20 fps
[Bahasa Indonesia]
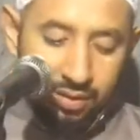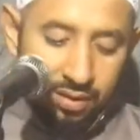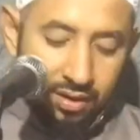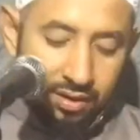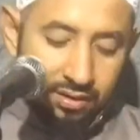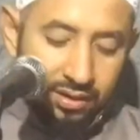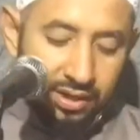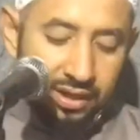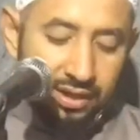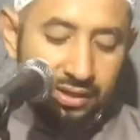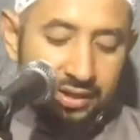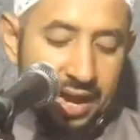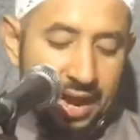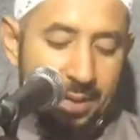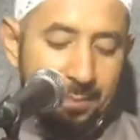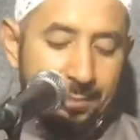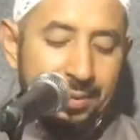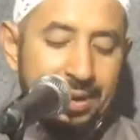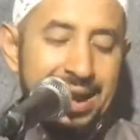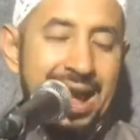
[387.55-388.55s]
Tidak
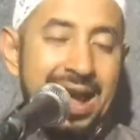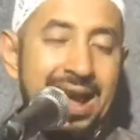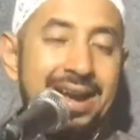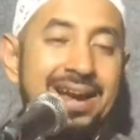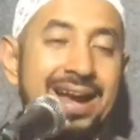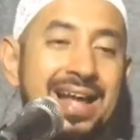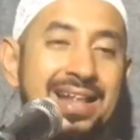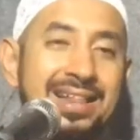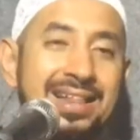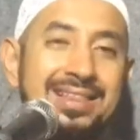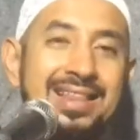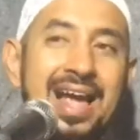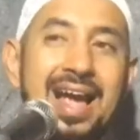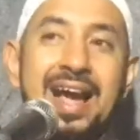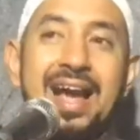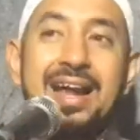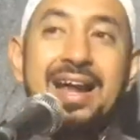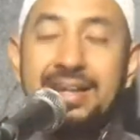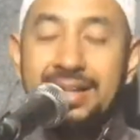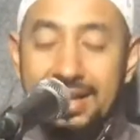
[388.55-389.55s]
mengangkat
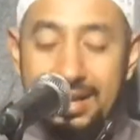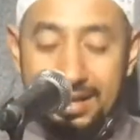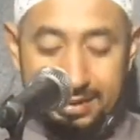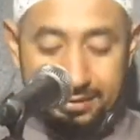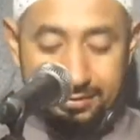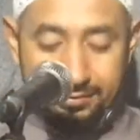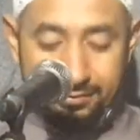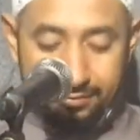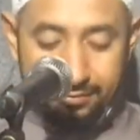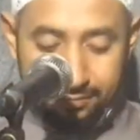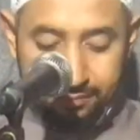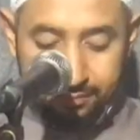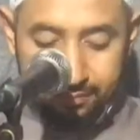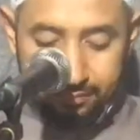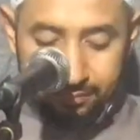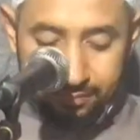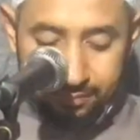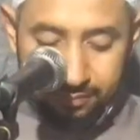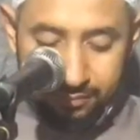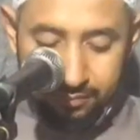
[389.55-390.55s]
tangannya
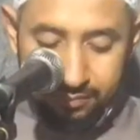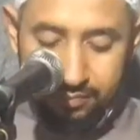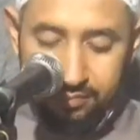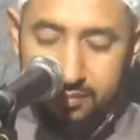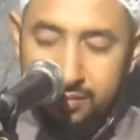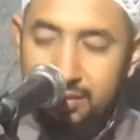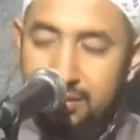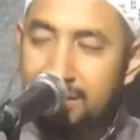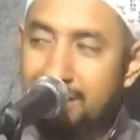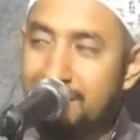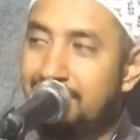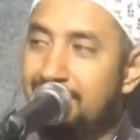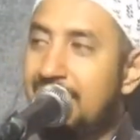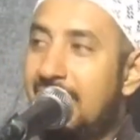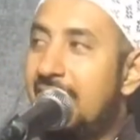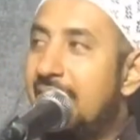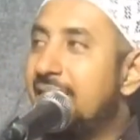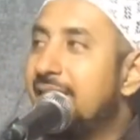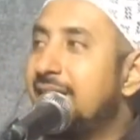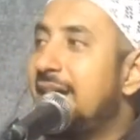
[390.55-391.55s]

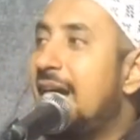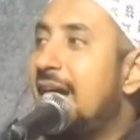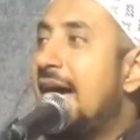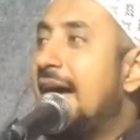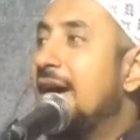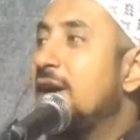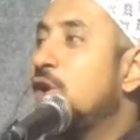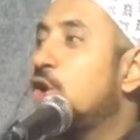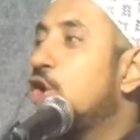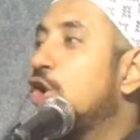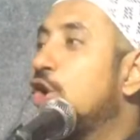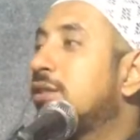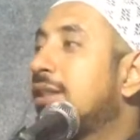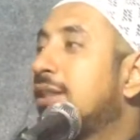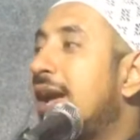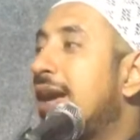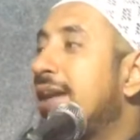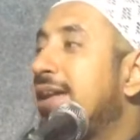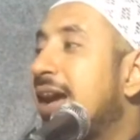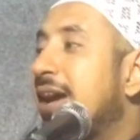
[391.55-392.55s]
dari anggota yang
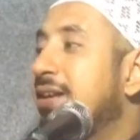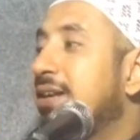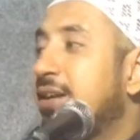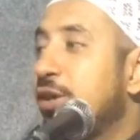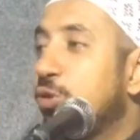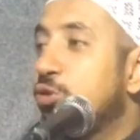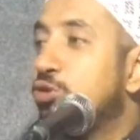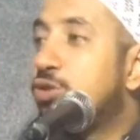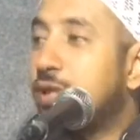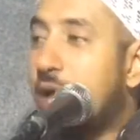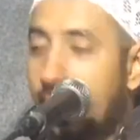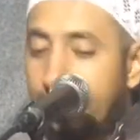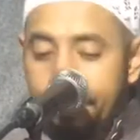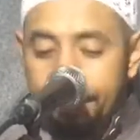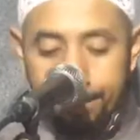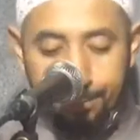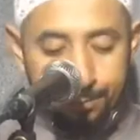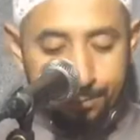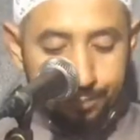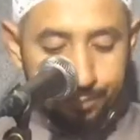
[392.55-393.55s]
dihusap
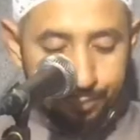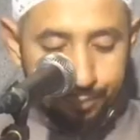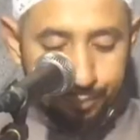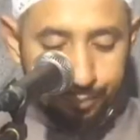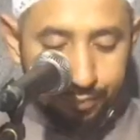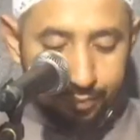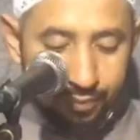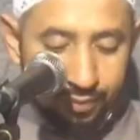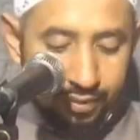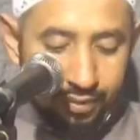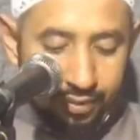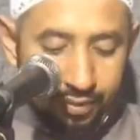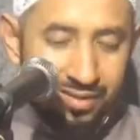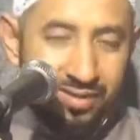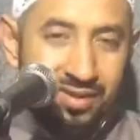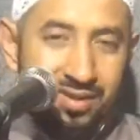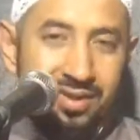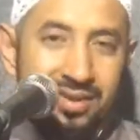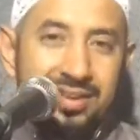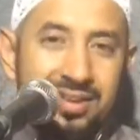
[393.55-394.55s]

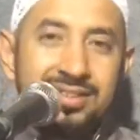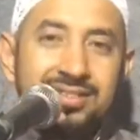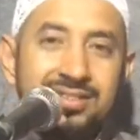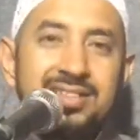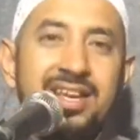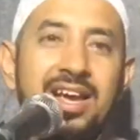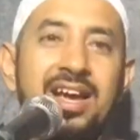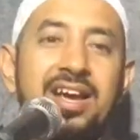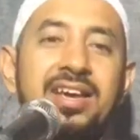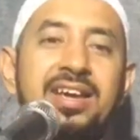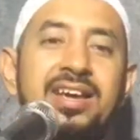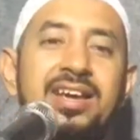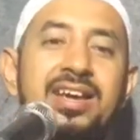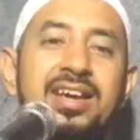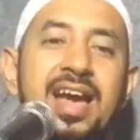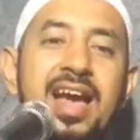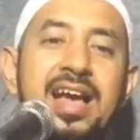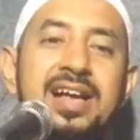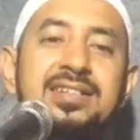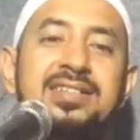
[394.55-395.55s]
sehingga sempurna
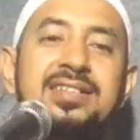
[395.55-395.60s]
usap.